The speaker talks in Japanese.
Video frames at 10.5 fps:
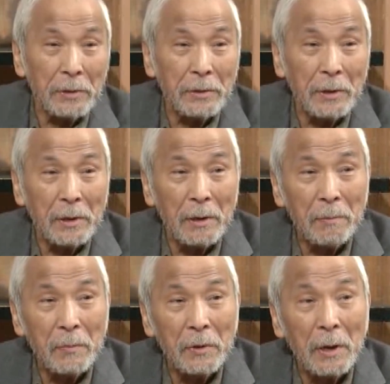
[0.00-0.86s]
が若
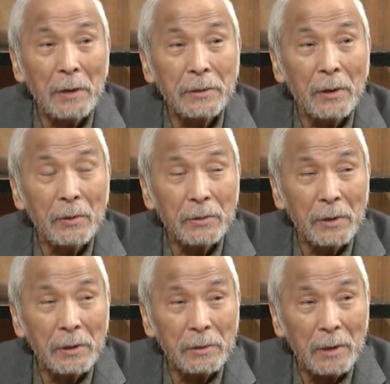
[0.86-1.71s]
干目あっちゃこっ
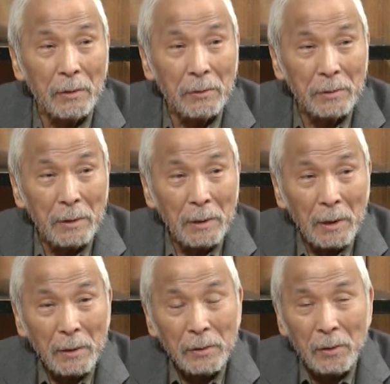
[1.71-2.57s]
ちゃ揺れやこ、
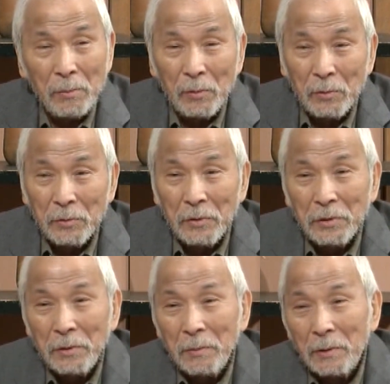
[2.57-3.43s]
でも僕に言わ
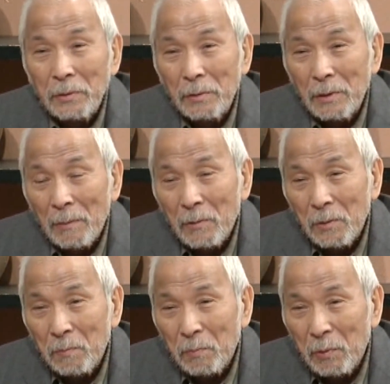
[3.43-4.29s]
せればそんなも
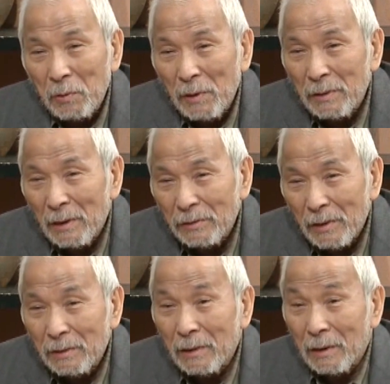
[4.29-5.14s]
の僕がいなく
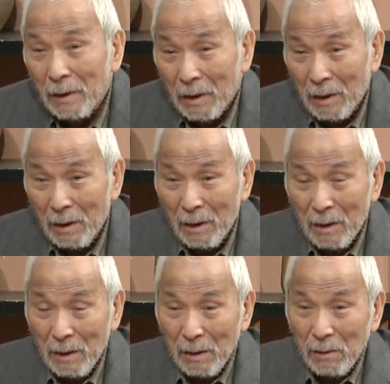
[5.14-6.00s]
たってね、
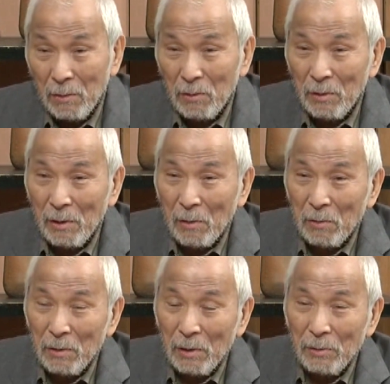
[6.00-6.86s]
世の中
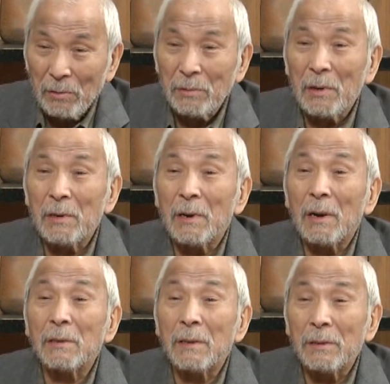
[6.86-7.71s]
こんなひどくなれ
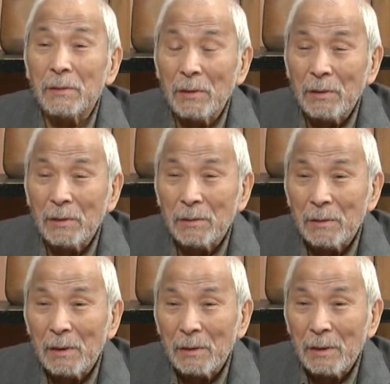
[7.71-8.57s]
ば必ず出てく
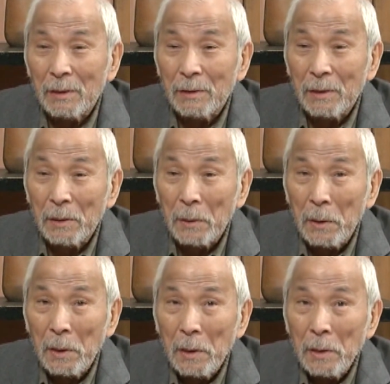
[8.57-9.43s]
るわけであって
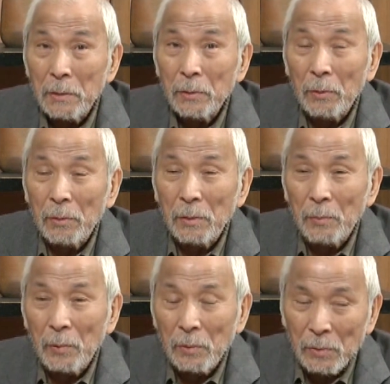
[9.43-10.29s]
そこに
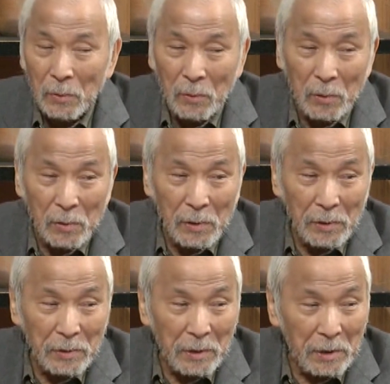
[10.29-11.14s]
僕の貢
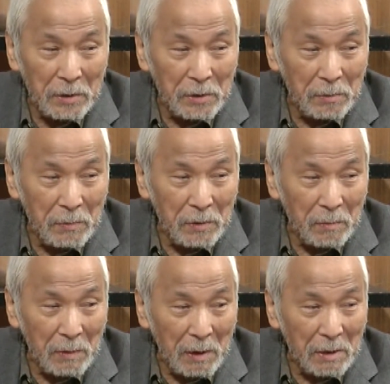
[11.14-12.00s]
献なんか1ミリ
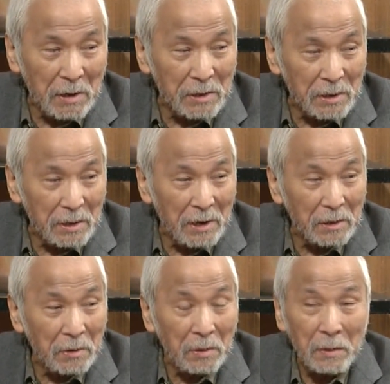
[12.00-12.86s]
もありゃしな
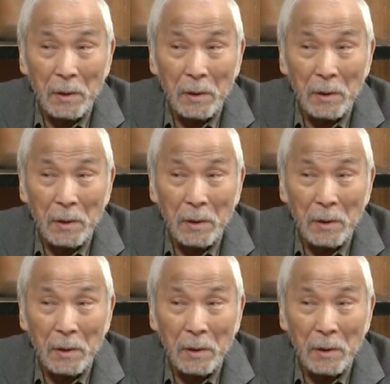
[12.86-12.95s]
いと、